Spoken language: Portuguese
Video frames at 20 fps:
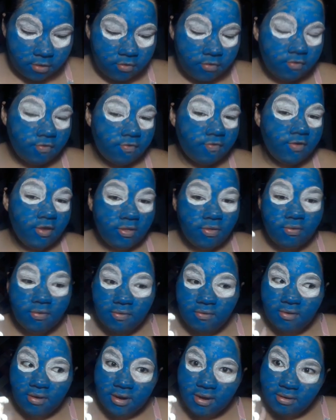difícil
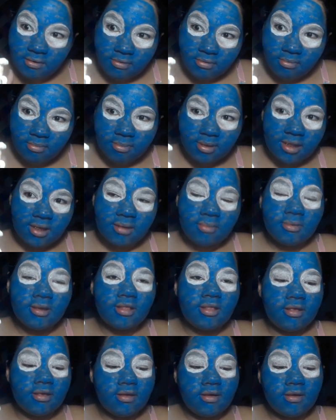escolher uma, né? Mas
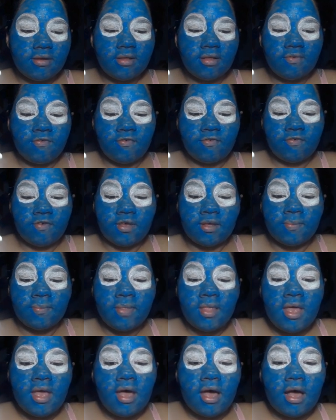enfim,
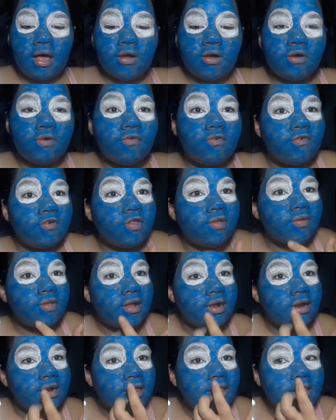agora eu vou fazer o
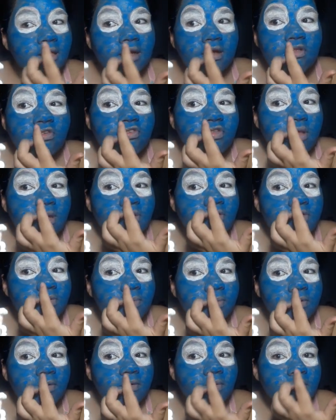nariz que ela tem
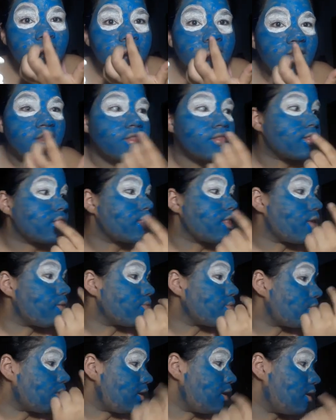tipo um nariz, é
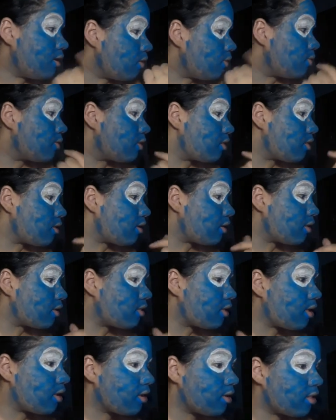um triângulo assim que ela
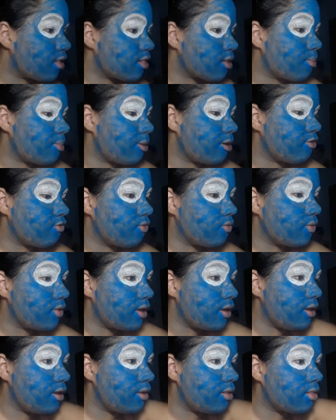tem aqui nessa parte do
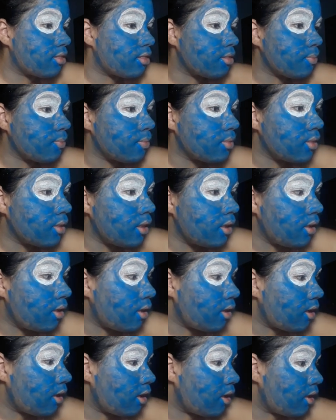nariz.
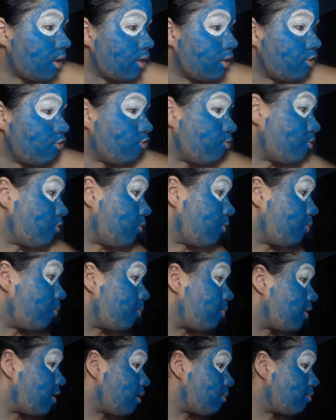É, deixa eu
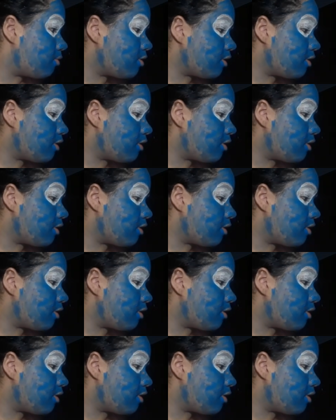pegar meu